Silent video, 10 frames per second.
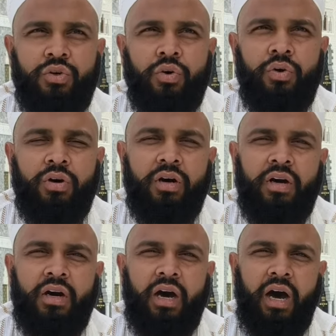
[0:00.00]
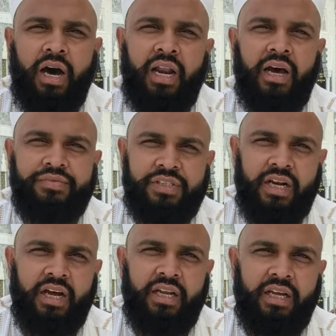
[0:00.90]
जो आला
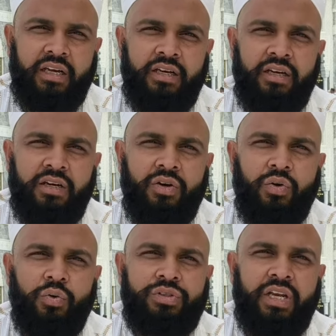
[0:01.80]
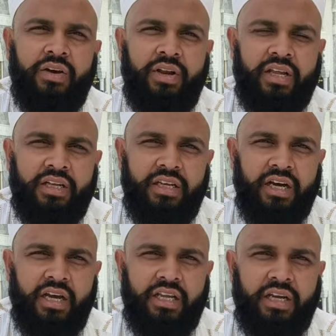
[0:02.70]
अफसरान हैं ऊंचे लेवल के
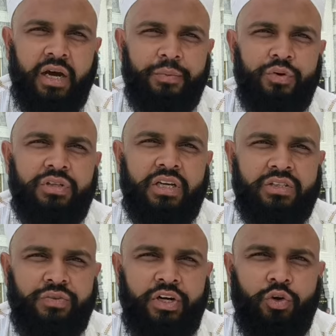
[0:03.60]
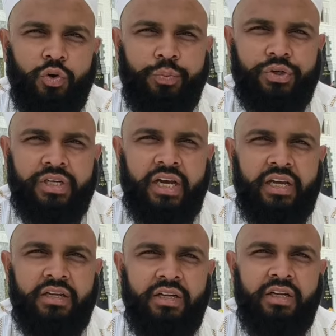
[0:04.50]
अधिकारी हैं आप उन तक इस वीडियो को
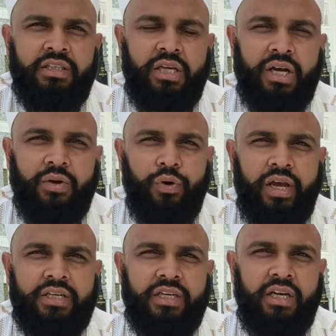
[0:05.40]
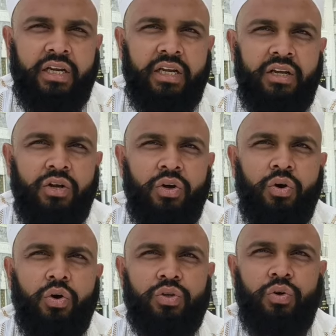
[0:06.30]
पहुंचाएं ताकि वो एक्शन
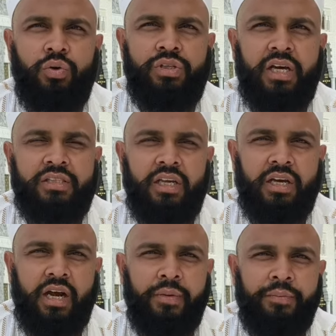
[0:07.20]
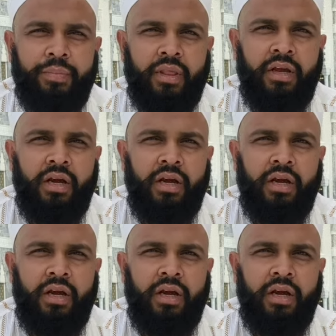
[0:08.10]
लें और जो हजाज इकराम